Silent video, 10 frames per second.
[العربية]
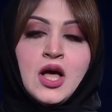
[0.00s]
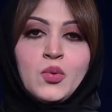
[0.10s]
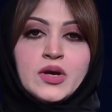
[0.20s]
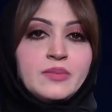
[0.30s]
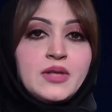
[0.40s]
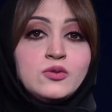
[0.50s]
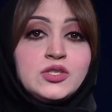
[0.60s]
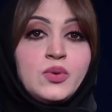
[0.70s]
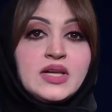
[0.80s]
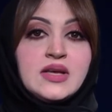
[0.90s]
ونبدأ
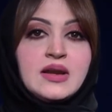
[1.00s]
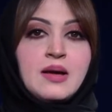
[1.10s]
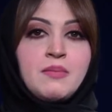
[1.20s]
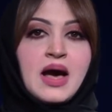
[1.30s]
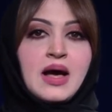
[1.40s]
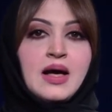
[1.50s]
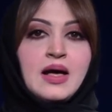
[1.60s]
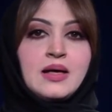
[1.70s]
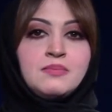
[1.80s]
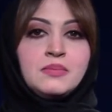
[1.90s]
جولتنا مع
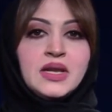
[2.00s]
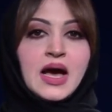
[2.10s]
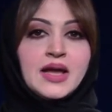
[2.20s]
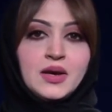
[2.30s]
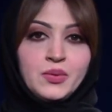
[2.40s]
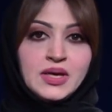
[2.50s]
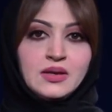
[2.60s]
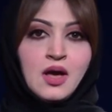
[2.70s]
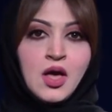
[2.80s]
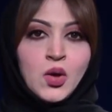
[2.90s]
أهم العناوين
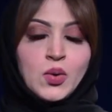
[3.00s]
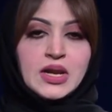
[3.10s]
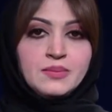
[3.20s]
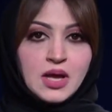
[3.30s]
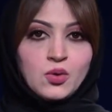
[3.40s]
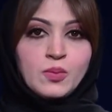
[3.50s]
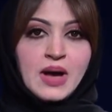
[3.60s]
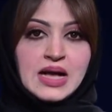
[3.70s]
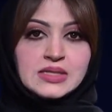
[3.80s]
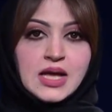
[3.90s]
ونبدأ
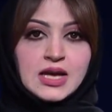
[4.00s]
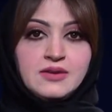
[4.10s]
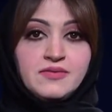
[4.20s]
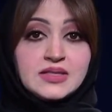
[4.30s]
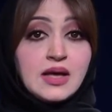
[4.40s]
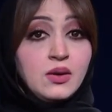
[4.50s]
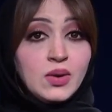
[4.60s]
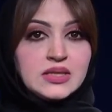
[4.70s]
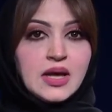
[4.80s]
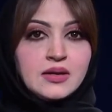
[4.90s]
مع صحيفة
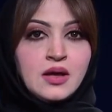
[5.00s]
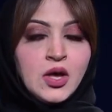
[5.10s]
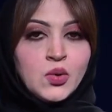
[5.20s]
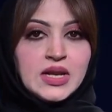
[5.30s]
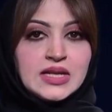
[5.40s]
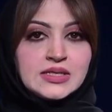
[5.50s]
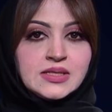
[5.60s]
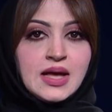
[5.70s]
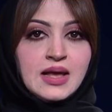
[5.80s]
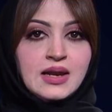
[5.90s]
الوطن والتي
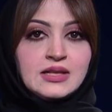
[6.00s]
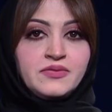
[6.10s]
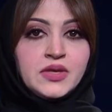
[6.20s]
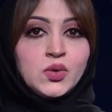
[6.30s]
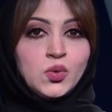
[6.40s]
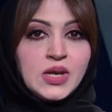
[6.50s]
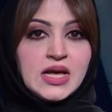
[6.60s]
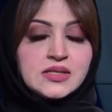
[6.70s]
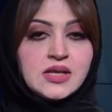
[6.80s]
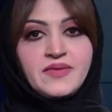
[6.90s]
استهلت في
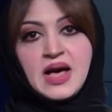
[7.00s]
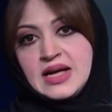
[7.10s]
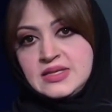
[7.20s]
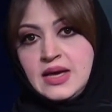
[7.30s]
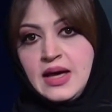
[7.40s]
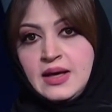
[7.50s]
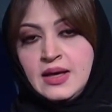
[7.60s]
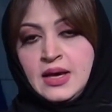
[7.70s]
أولى صفحاتها